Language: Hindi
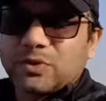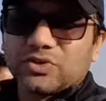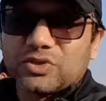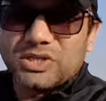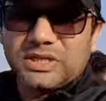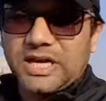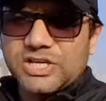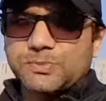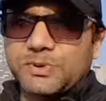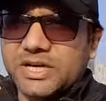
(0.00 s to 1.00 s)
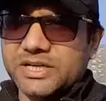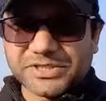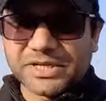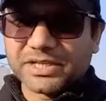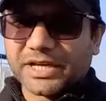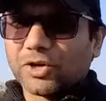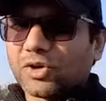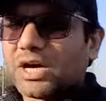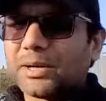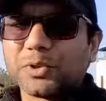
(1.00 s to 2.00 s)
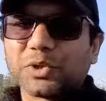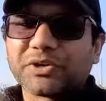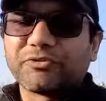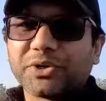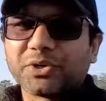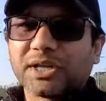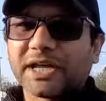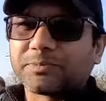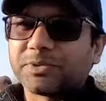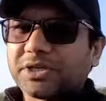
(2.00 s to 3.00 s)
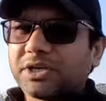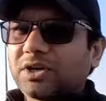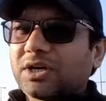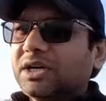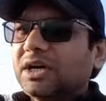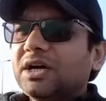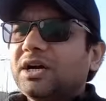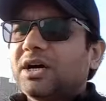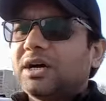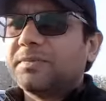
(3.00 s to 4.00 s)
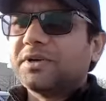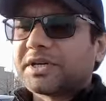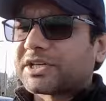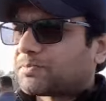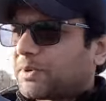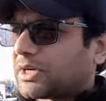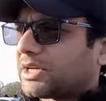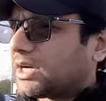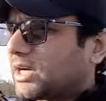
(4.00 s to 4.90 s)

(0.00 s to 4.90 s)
लोगों को लास्ट पार्ट पसंद आया होगा आप लोगों ने वीडियो को लाइक भी किया होगा अब नेक्स्ट पार्ट का